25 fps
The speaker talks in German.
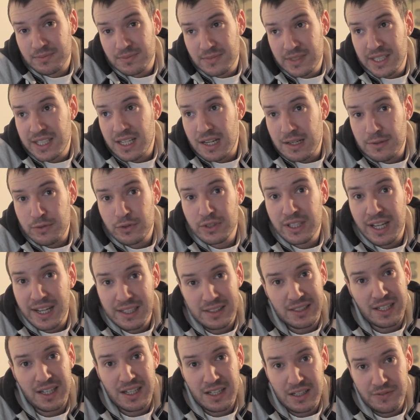innerhalb von drei
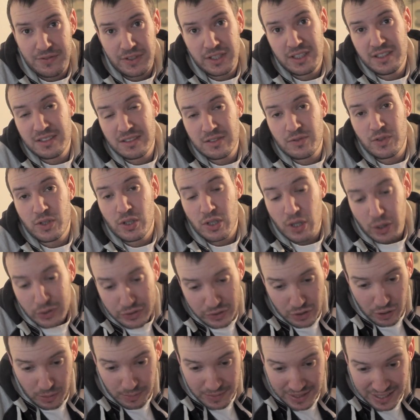Tagen, wenn dieses Video
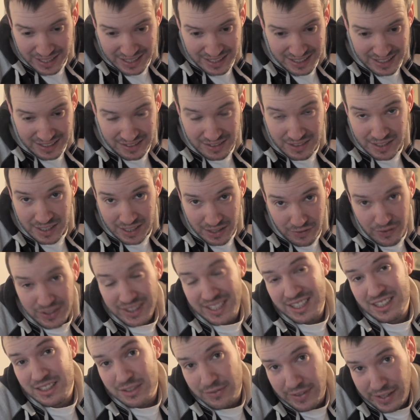rauskommt, ja, dann gewinnt
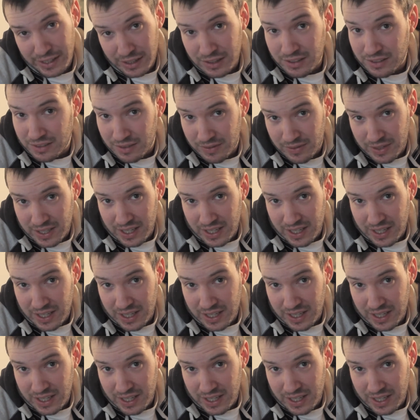der Zweite.